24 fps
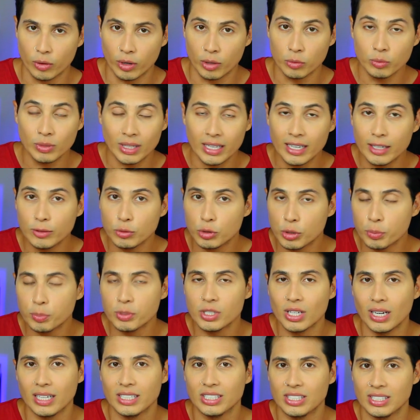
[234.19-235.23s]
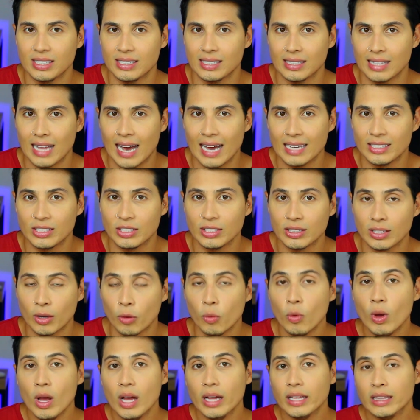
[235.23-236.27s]
não ter nenhum tipo de elasticidade,
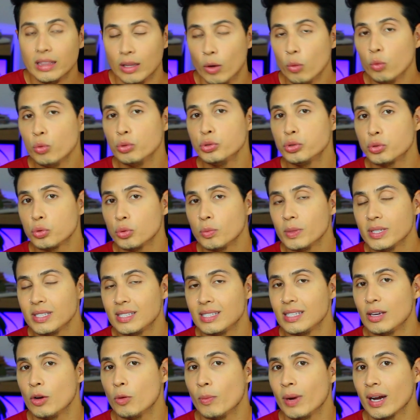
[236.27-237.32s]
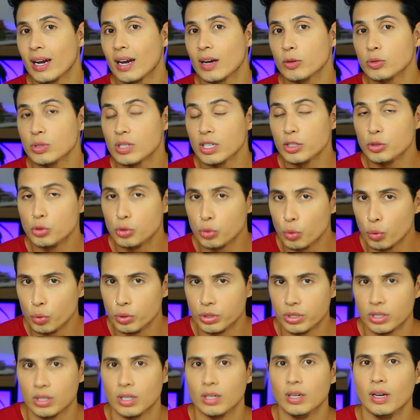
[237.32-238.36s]
então não costuma ser uma calça
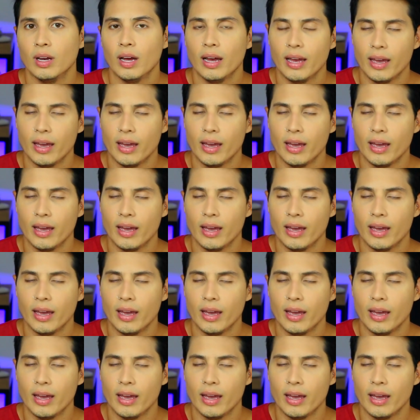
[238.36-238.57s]
justa.